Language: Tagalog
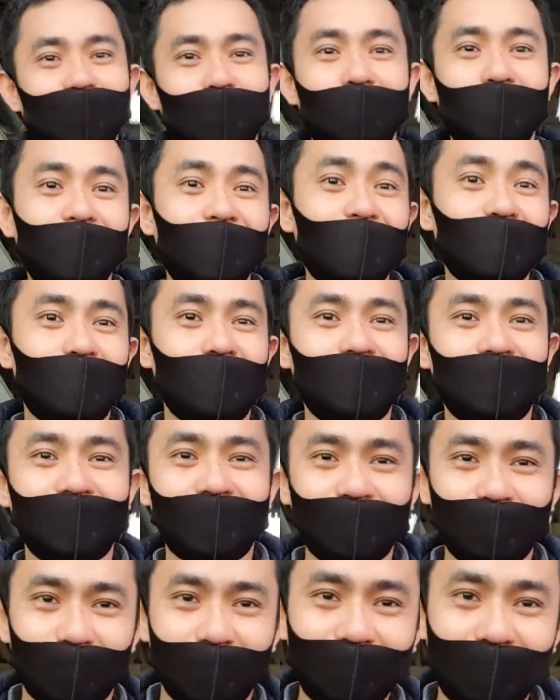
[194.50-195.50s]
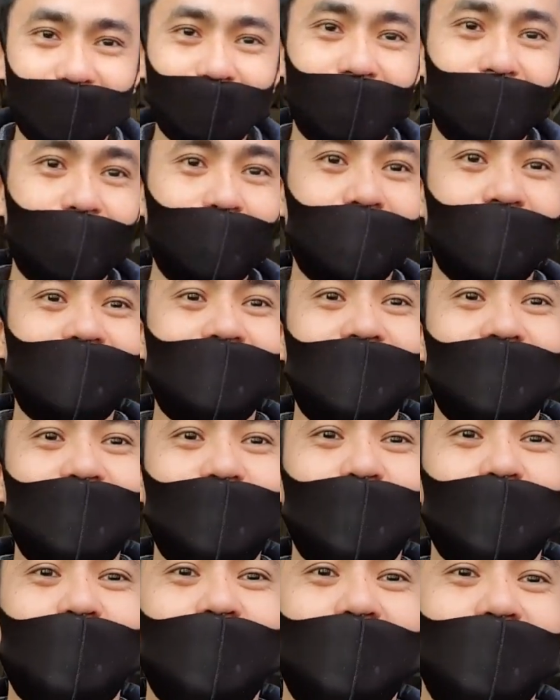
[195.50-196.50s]
nagmawalali may, may trabaho pa kasi
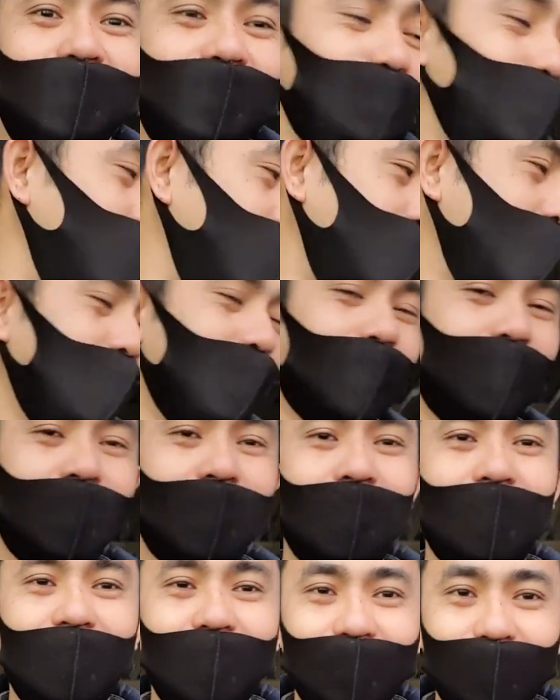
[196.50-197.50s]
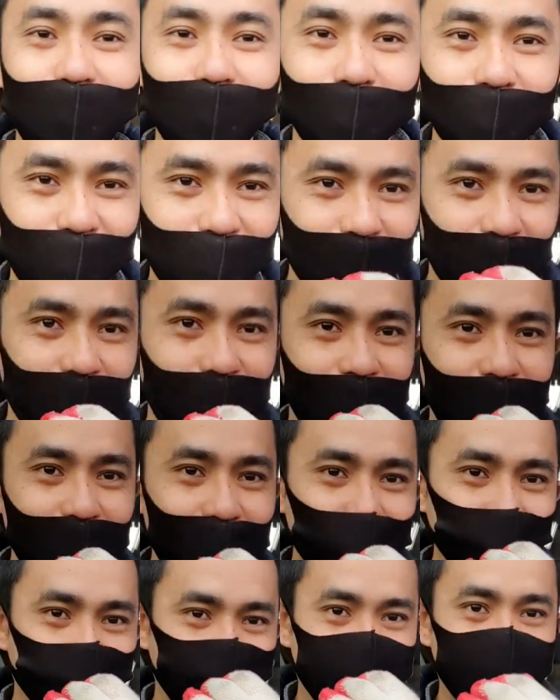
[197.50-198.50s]
ako kumbaga wala lang yung goals ko
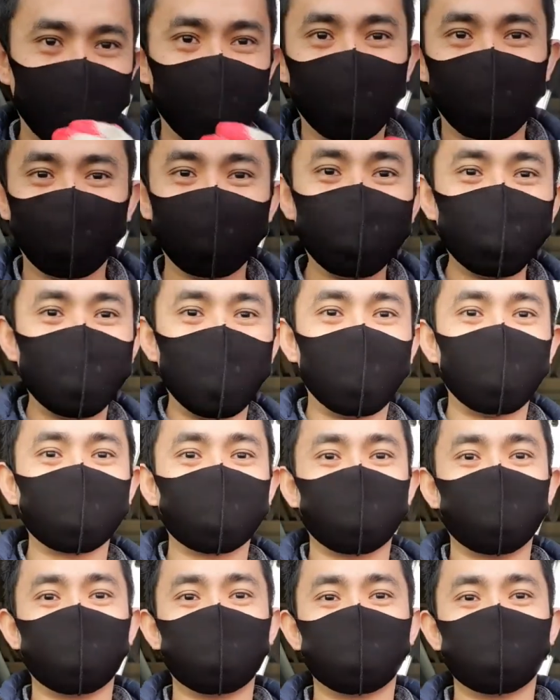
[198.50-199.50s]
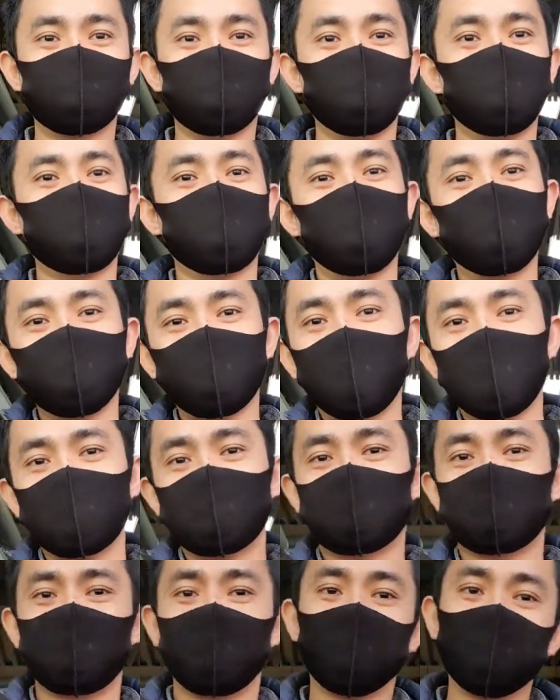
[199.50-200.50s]
kaya ginawa ko to so yun guys
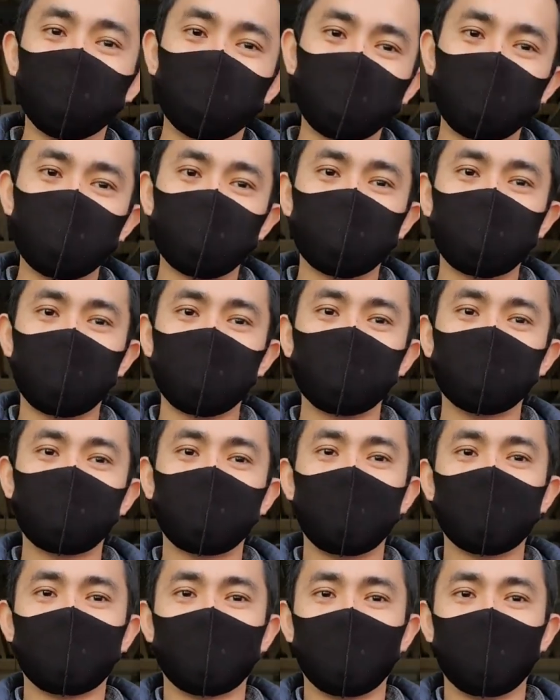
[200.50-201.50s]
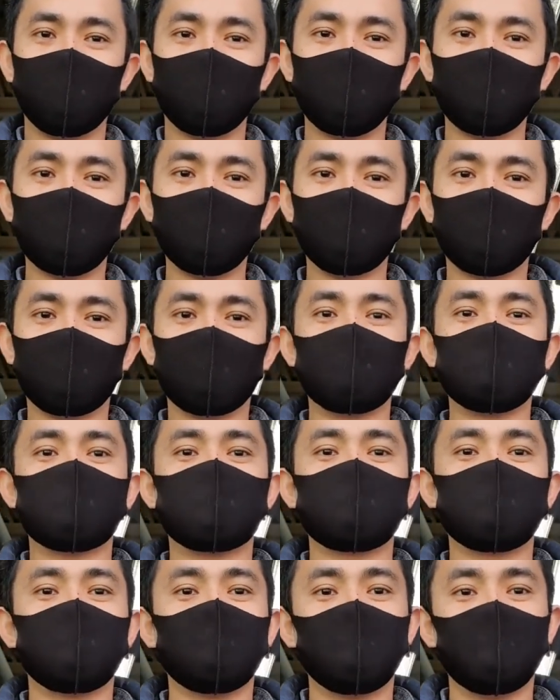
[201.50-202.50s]
ang una mong gawin talaga is
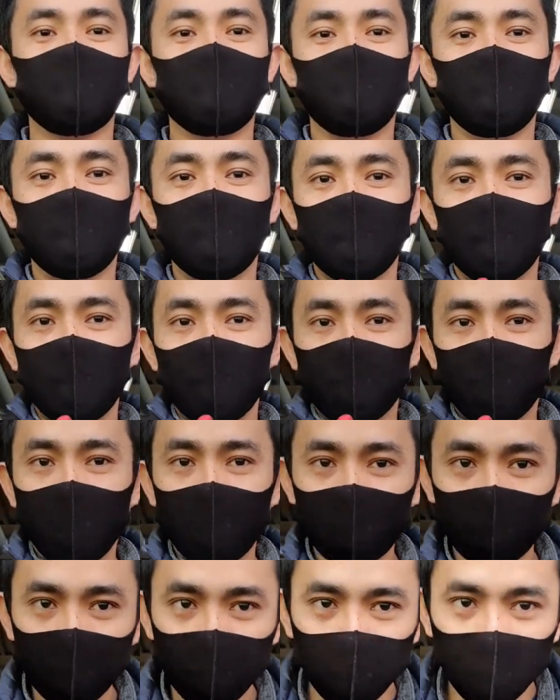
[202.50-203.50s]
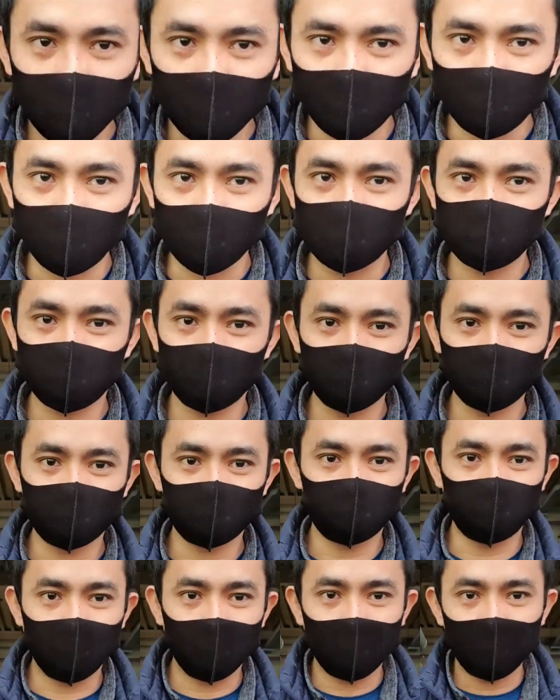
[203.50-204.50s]
pag kumuha ng passport
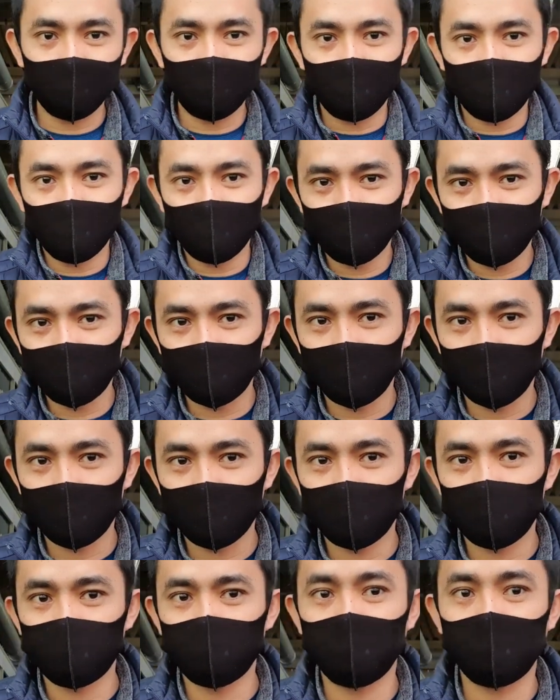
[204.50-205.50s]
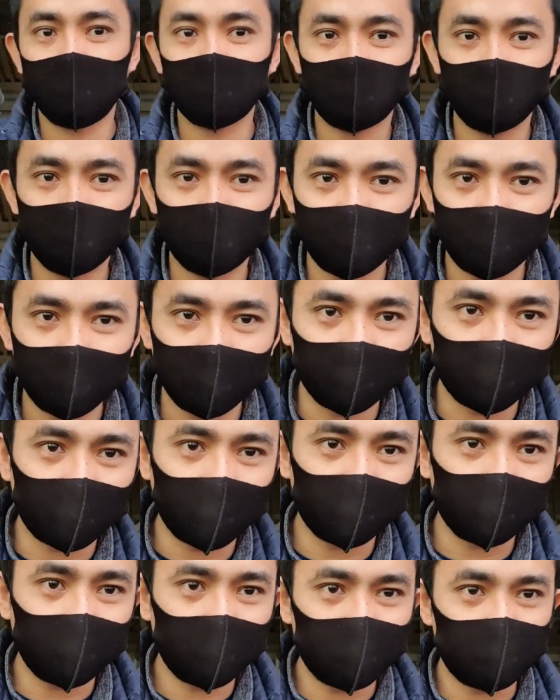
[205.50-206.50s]
pangalawa ho ay mag-attend ka ng
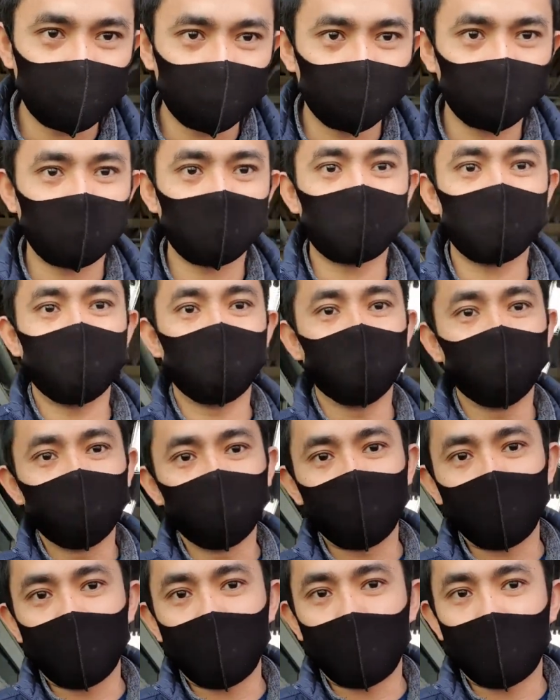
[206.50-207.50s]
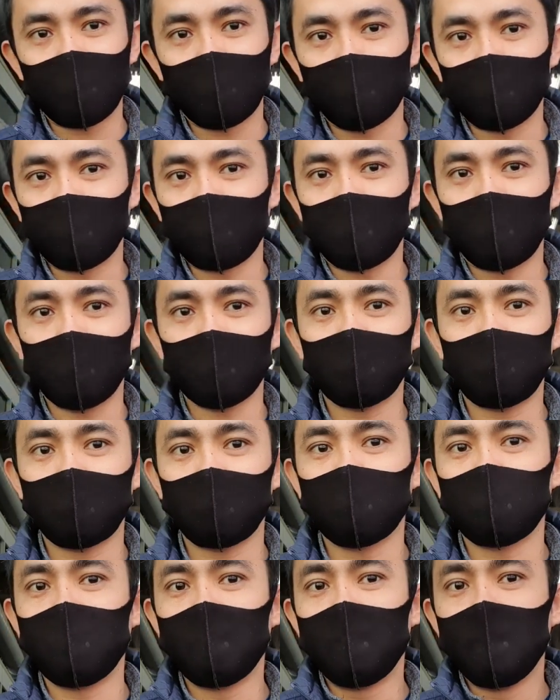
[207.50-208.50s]
orientation kasi doon malalaman mo lahat ng